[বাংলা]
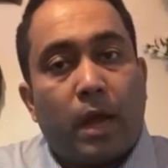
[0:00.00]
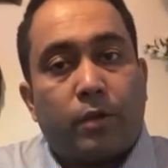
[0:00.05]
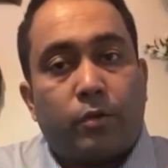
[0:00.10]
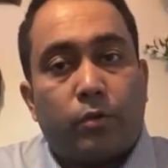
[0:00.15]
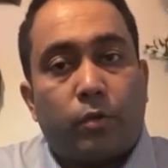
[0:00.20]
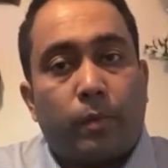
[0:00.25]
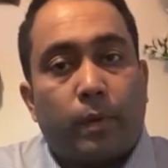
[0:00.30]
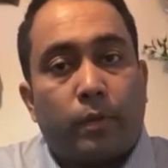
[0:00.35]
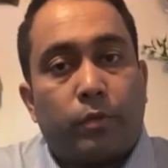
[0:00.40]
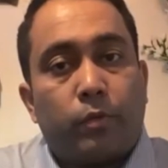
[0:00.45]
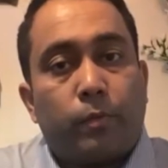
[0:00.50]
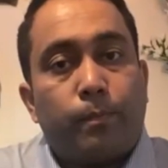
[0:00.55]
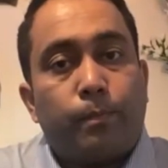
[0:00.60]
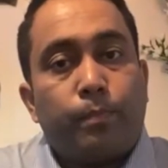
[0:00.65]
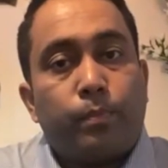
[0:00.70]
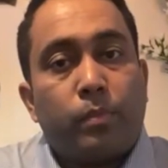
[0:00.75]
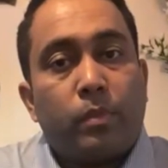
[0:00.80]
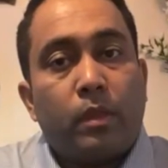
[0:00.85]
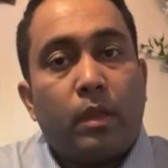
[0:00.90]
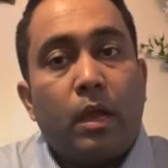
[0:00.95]
আসম মাসুম
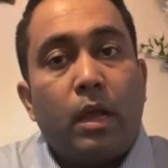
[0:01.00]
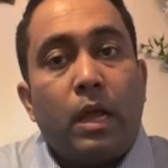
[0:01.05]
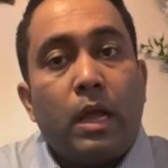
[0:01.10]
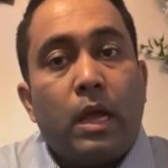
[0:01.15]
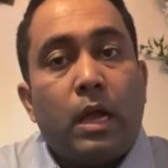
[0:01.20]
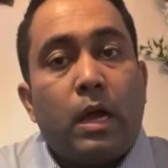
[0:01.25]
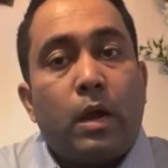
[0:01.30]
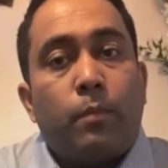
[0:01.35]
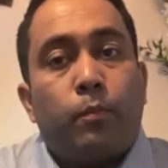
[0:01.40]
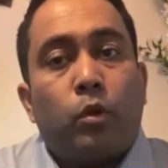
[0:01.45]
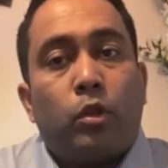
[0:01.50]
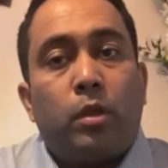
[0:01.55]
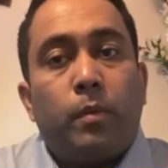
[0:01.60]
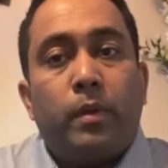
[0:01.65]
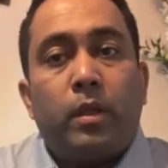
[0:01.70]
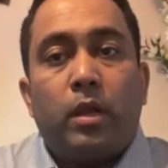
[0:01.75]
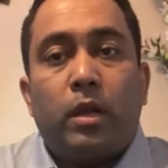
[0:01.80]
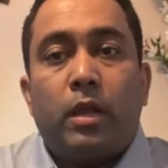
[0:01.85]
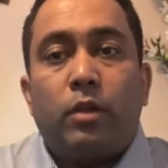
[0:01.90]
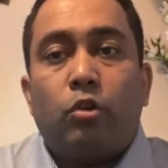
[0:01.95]
সব
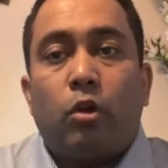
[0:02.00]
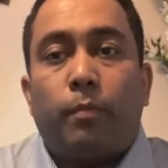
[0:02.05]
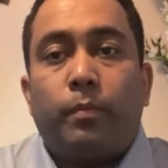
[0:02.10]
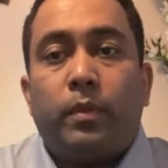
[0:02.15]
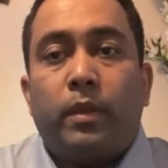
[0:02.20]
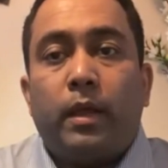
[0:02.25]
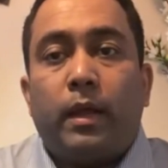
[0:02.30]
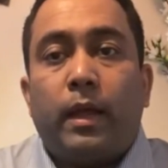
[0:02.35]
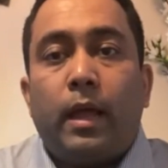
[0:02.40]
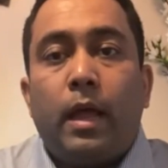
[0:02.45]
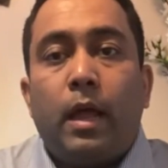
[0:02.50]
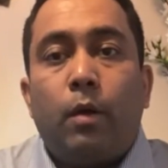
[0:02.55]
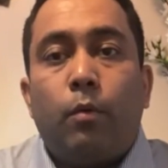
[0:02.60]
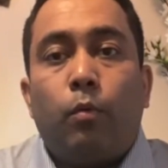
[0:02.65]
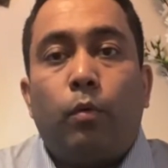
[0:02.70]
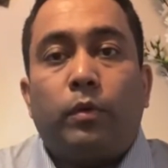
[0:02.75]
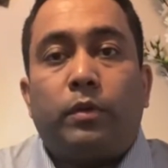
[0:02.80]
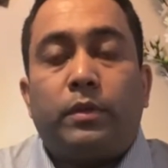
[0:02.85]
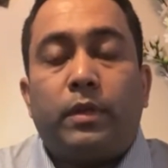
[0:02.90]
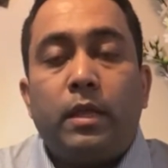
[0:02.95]
সবথেকে
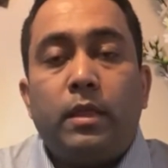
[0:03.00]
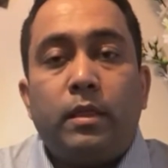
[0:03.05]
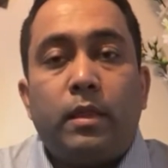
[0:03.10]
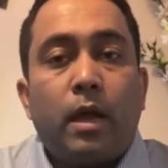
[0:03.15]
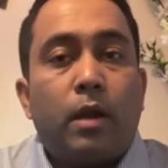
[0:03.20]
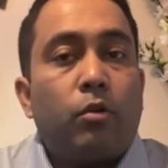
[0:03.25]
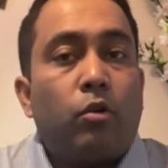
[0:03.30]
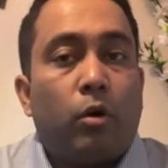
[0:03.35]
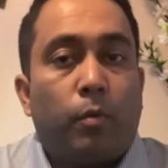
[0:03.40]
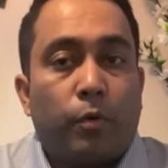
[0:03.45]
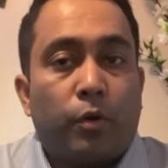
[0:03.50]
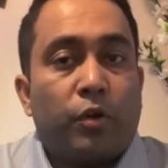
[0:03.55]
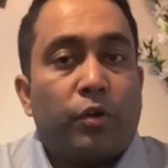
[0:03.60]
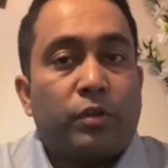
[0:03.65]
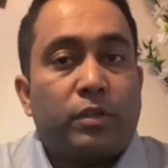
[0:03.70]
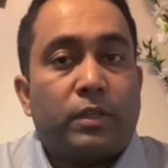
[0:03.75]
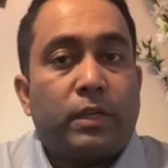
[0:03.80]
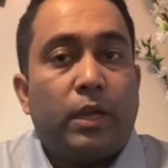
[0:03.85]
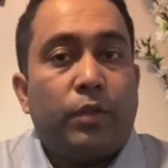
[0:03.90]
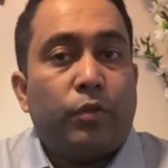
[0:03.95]
চিন্তার খবর
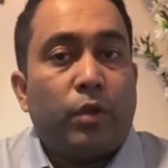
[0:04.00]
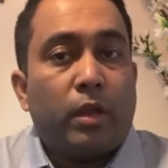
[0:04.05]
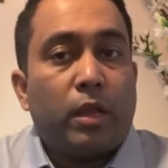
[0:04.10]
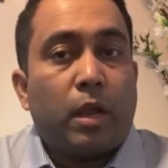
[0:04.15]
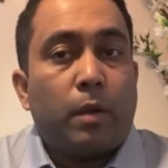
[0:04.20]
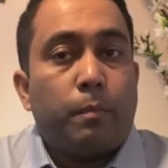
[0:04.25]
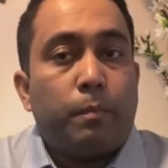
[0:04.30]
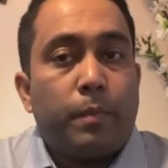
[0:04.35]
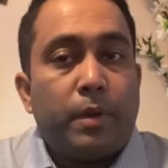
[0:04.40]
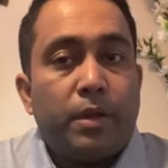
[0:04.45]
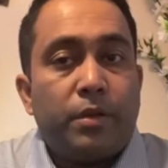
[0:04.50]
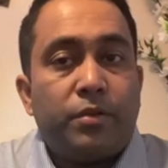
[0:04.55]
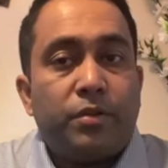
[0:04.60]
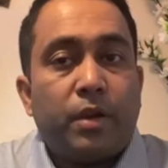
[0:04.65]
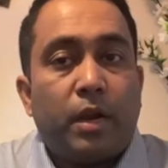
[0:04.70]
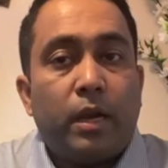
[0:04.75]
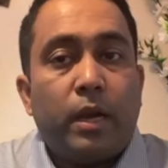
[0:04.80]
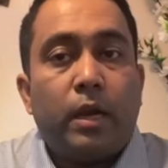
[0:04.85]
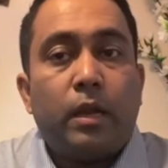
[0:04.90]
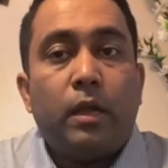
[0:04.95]
হচ্ছে দুই
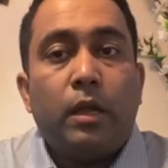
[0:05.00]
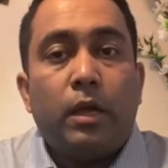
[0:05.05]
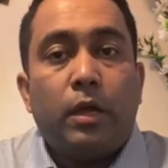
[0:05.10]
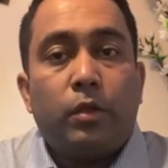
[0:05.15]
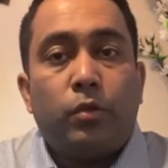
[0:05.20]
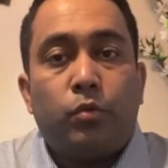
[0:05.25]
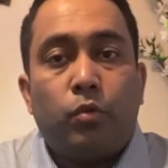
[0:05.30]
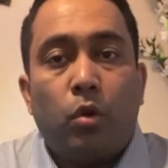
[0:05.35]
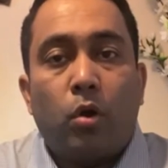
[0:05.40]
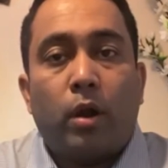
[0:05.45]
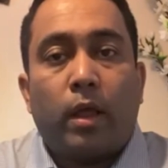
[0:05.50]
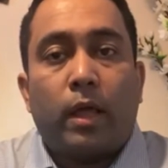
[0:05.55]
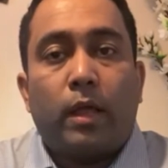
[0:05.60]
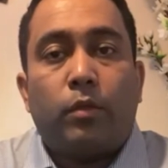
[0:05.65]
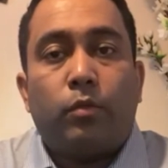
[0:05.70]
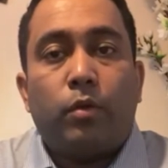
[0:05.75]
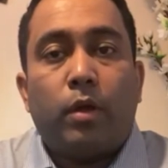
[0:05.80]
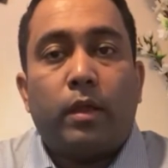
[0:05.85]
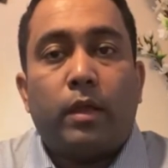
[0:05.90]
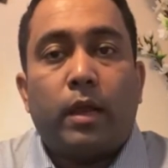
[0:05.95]
সালের তুলনায়
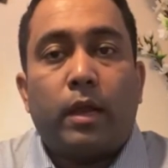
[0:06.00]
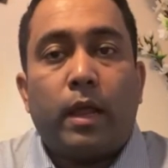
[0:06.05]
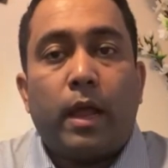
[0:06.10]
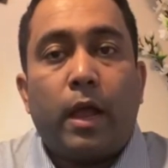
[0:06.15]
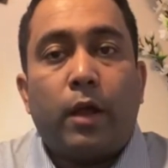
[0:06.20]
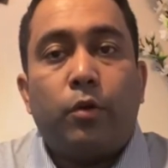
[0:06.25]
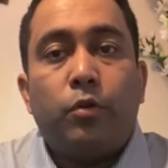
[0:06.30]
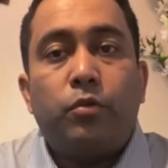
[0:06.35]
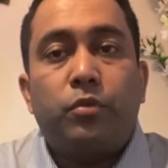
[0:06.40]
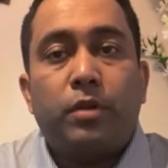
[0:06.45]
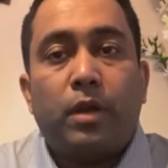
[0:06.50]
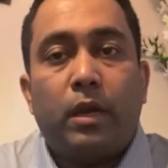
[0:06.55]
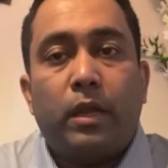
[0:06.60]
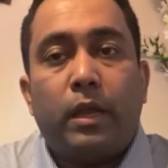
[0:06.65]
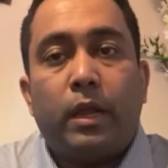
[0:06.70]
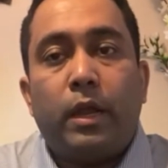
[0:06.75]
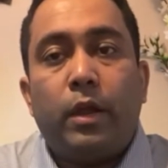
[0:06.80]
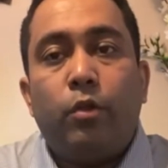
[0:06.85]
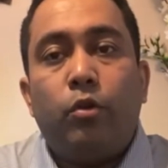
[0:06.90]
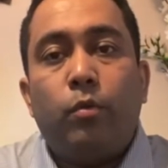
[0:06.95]
দুই সালে
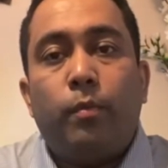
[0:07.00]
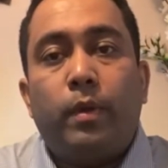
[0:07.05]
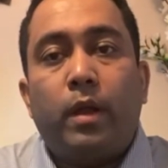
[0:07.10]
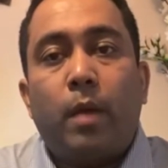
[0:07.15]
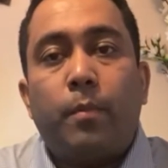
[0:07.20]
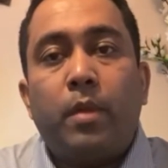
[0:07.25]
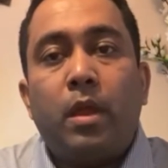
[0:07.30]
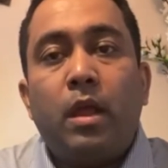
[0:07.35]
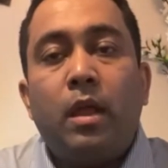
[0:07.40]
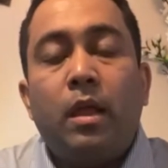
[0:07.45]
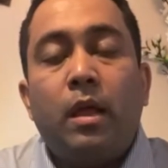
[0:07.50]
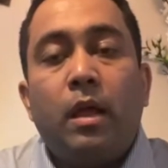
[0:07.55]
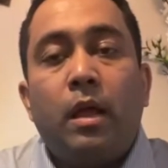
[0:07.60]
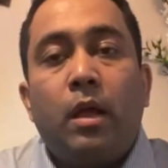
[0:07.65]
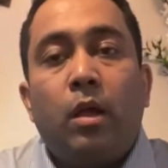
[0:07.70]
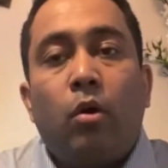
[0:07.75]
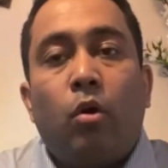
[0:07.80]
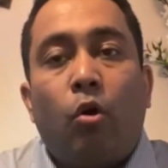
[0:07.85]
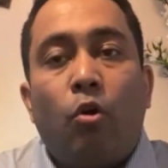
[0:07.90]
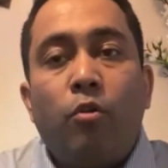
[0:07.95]
ইউরোপগামী
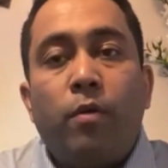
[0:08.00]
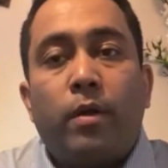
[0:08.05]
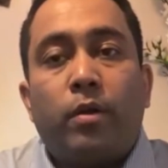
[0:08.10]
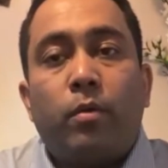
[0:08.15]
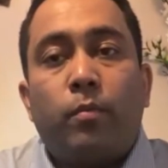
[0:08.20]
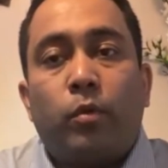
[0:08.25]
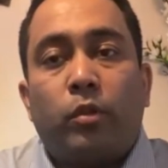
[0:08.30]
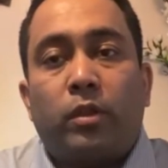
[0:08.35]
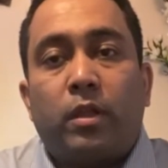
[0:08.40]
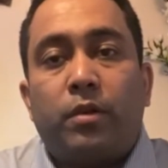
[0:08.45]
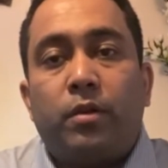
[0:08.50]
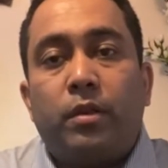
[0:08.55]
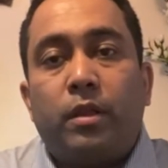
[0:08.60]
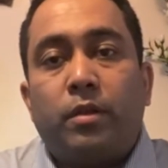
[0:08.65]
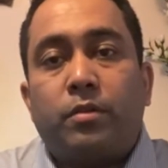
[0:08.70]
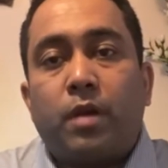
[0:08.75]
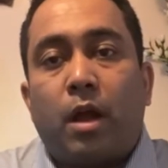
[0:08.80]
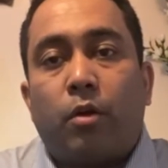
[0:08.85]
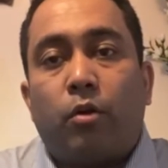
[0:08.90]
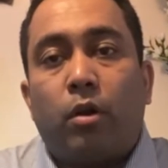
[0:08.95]
অভিবাসন প্রত্যাশীদের
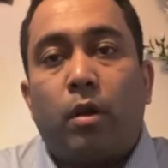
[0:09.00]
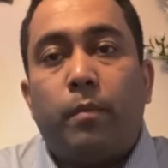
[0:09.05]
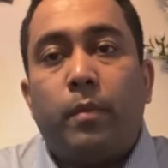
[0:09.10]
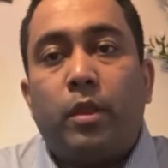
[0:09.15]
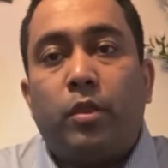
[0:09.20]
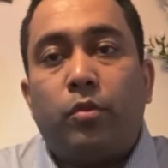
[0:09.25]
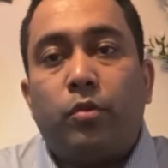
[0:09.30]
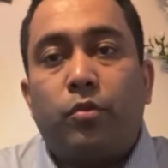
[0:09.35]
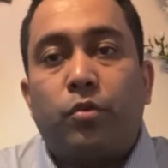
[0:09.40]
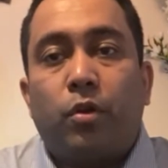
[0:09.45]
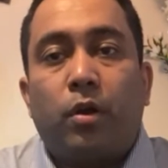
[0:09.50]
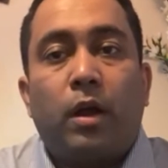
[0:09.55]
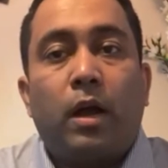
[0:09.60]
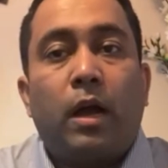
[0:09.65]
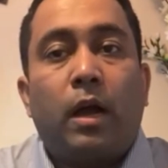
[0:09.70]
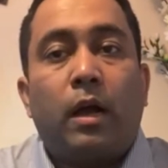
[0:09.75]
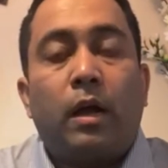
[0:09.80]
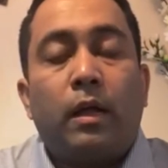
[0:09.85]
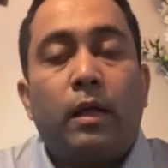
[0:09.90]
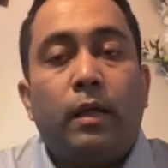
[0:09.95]
সাগরে মৃত্যুর সংখ্যা
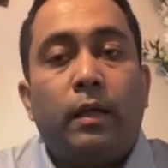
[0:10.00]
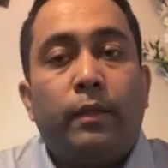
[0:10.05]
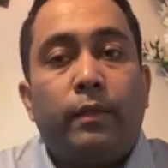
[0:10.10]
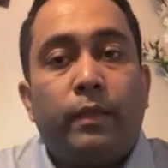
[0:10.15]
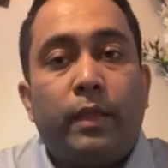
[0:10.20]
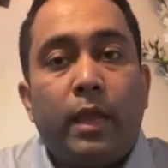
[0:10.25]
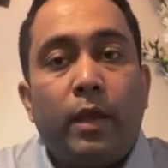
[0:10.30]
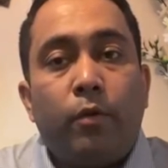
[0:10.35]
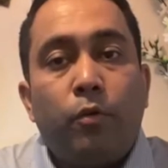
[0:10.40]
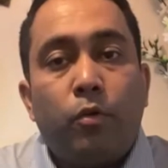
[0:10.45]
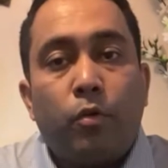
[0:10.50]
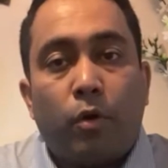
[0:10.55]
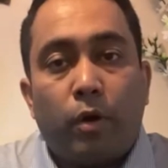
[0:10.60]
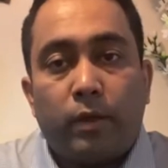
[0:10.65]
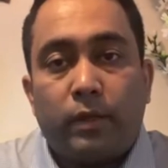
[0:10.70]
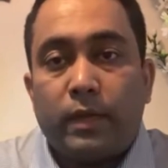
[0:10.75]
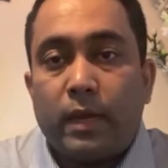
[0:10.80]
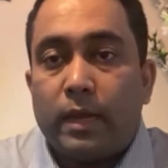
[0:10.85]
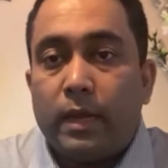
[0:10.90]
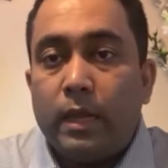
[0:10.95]
দ্বিগুণ
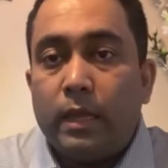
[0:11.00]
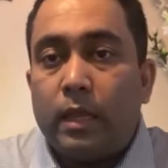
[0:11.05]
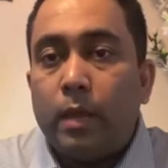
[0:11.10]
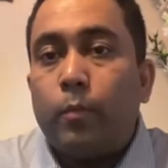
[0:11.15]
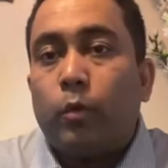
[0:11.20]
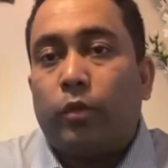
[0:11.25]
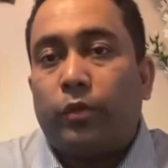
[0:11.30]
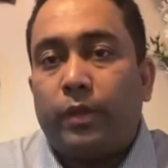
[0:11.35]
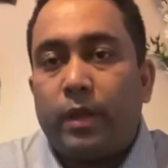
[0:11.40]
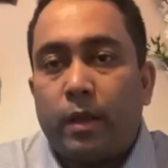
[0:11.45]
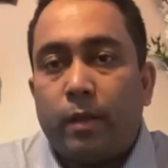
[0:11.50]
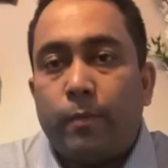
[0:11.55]
হয়েছে ইতিমধ্যেই